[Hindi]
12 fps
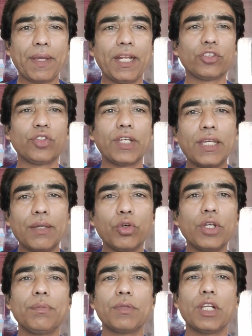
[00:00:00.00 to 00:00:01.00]
पहले तो
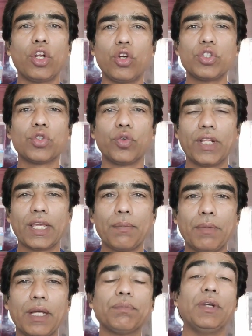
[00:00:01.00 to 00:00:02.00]
हिमोहिम के लॉन्च होने के
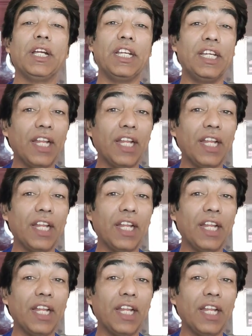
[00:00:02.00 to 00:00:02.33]
बाद में